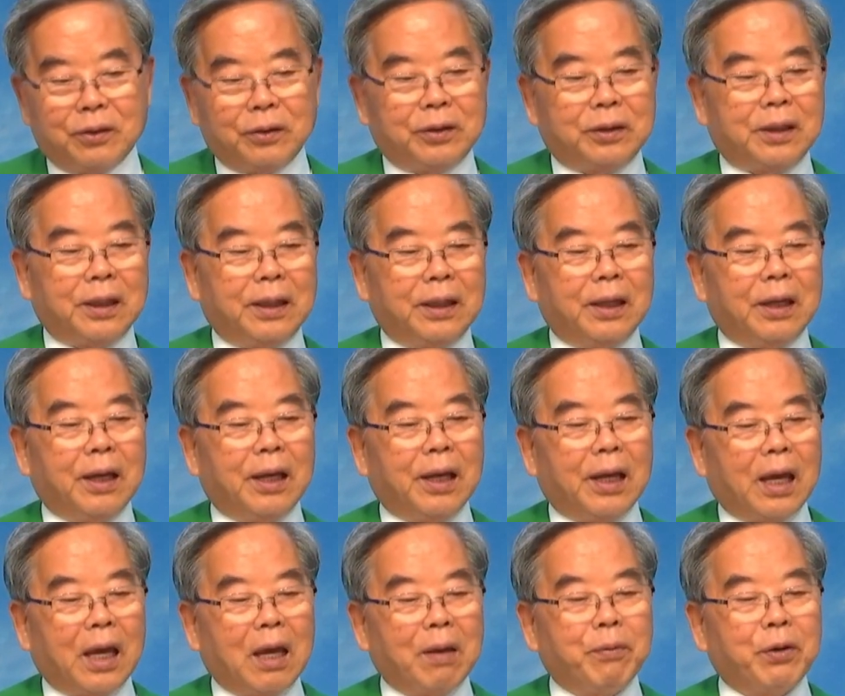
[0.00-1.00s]

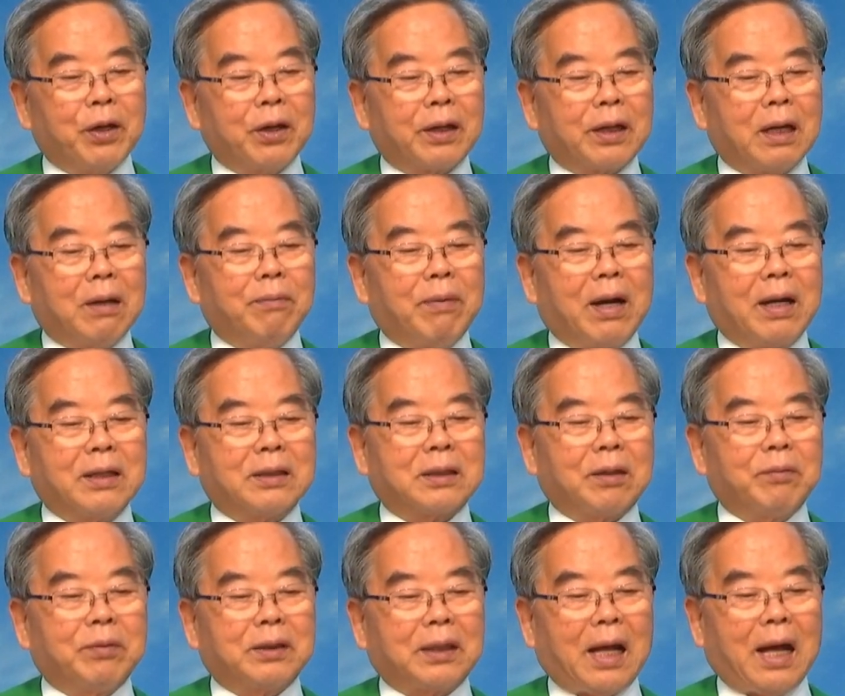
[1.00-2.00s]
그때에 해변가
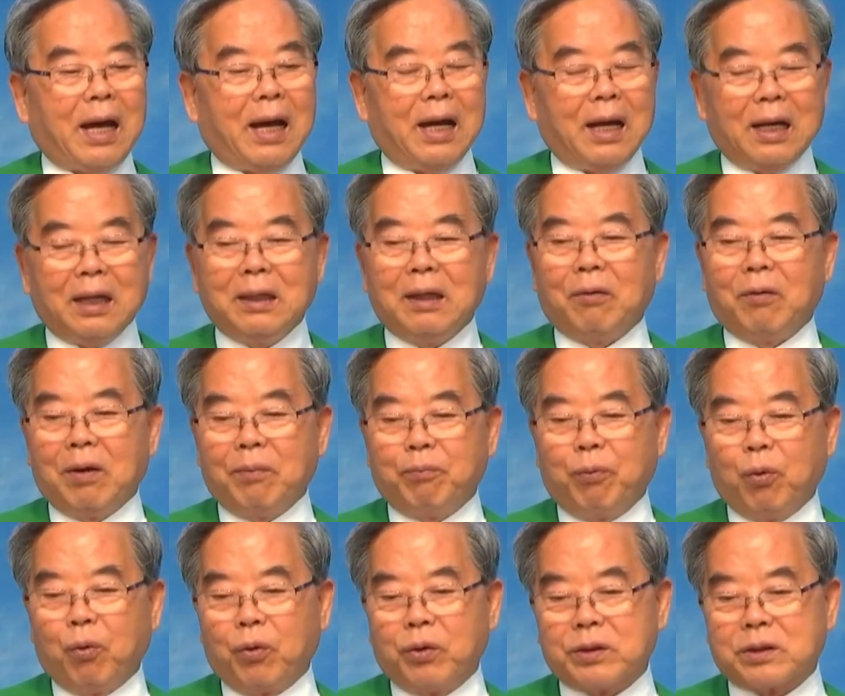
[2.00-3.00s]
마을 사람 다
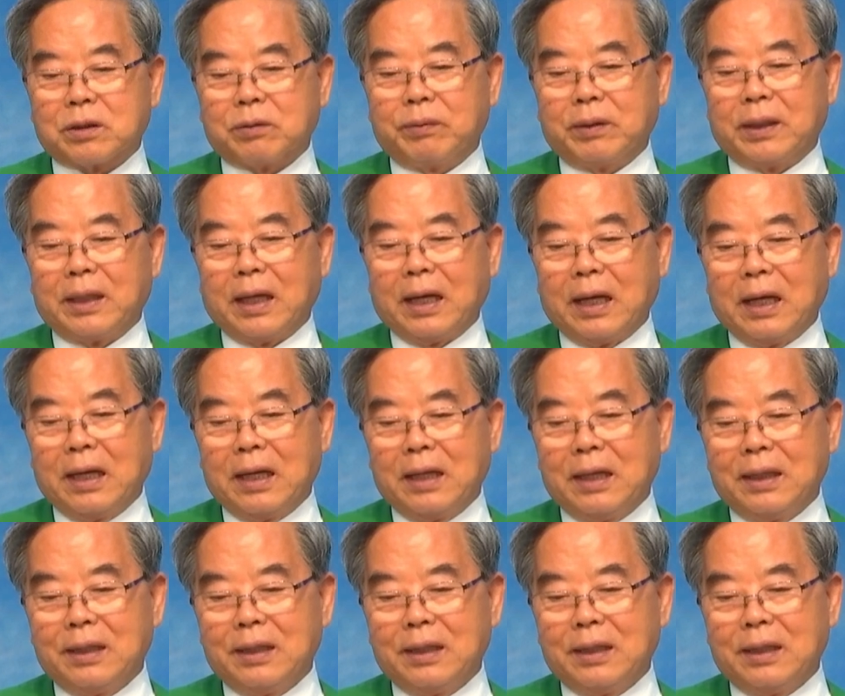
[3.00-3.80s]
나와 보고 있습니다.